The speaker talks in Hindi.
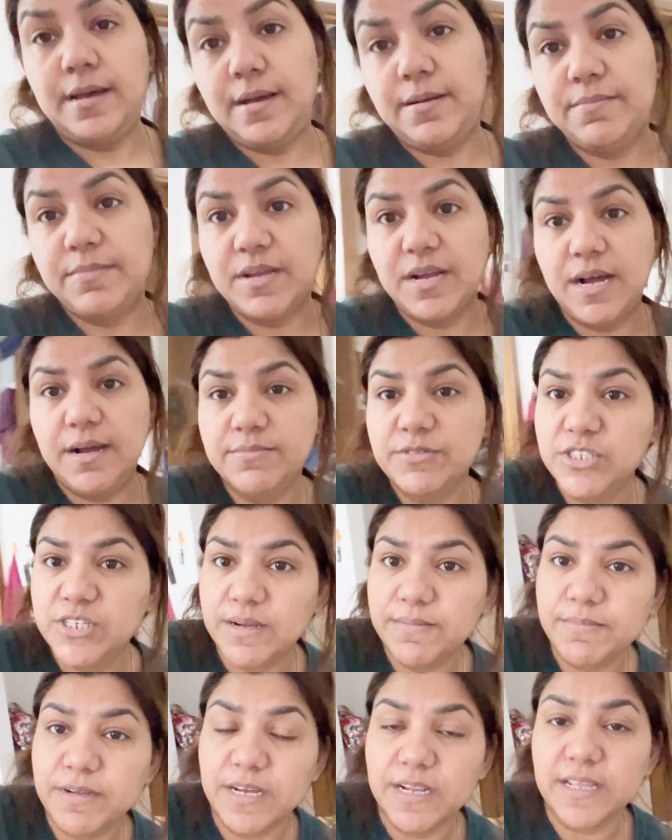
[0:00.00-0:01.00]
हम काम
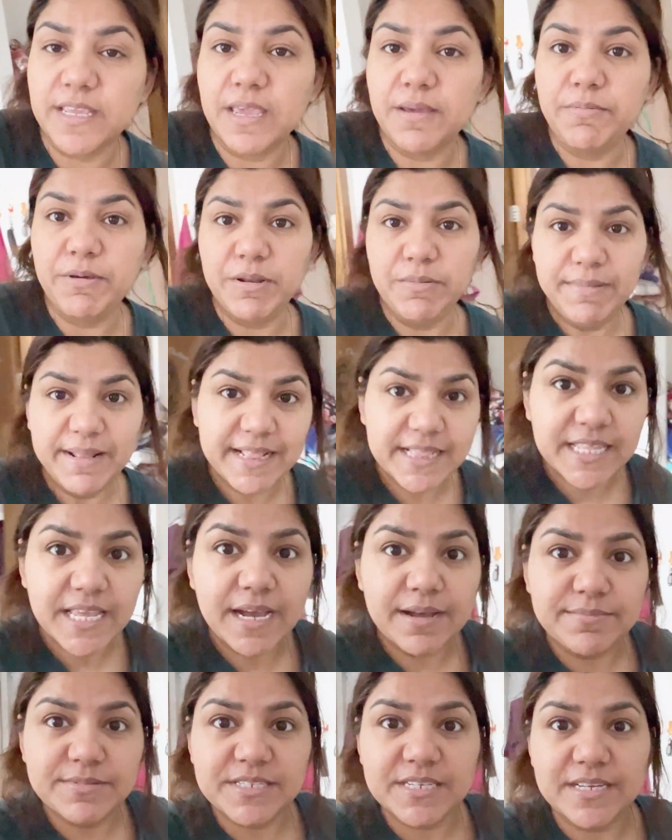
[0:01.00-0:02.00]
शाम करके फिर मिलते
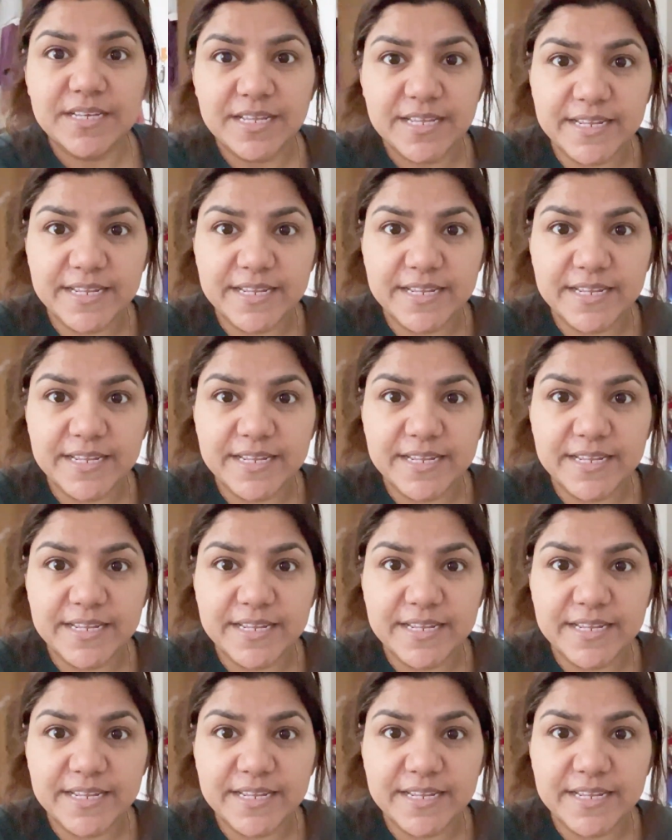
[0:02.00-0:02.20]
हैं आपसे